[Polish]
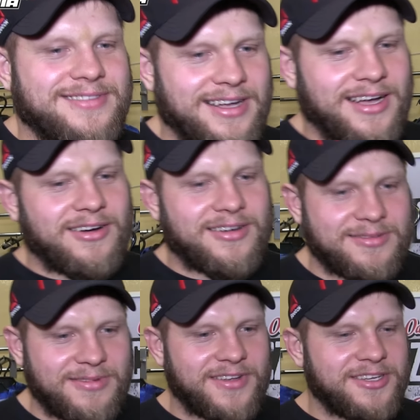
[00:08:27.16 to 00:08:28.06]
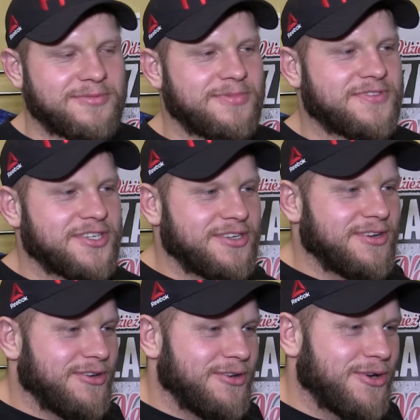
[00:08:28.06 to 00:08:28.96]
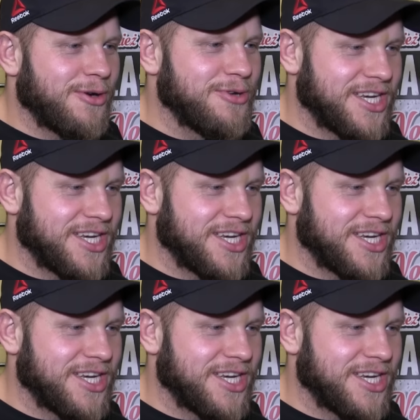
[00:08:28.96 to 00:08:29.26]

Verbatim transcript: Tak, a rozmawialiśmy wcześniej o roku.